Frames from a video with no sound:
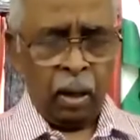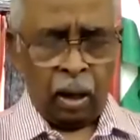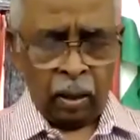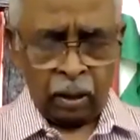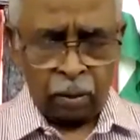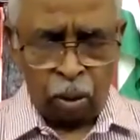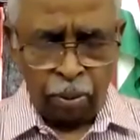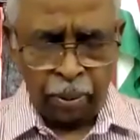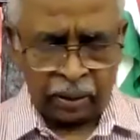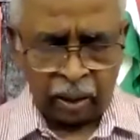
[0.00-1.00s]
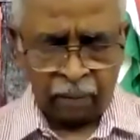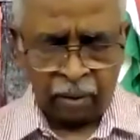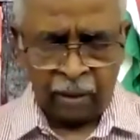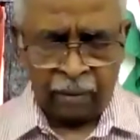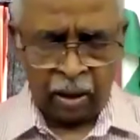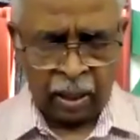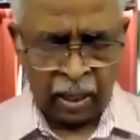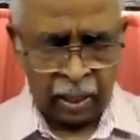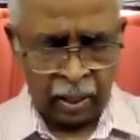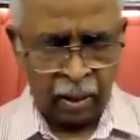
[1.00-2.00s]
அந்த கோபத்தின் விளைவாக
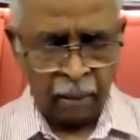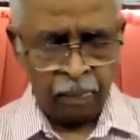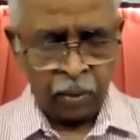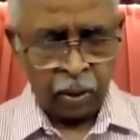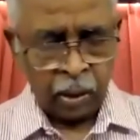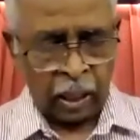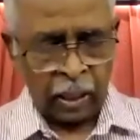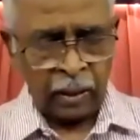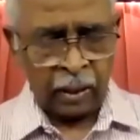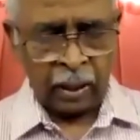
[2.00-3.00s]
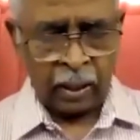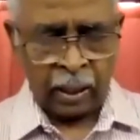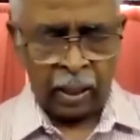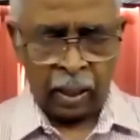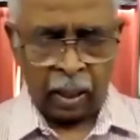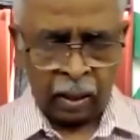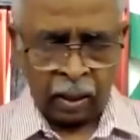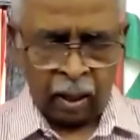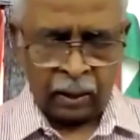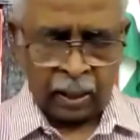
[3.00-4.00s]
நடந்தது என்ன
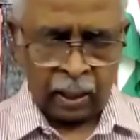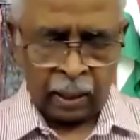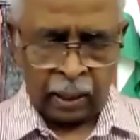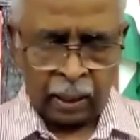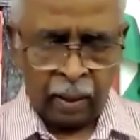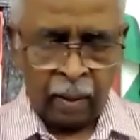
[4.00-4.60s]
அந்நாட்களிலே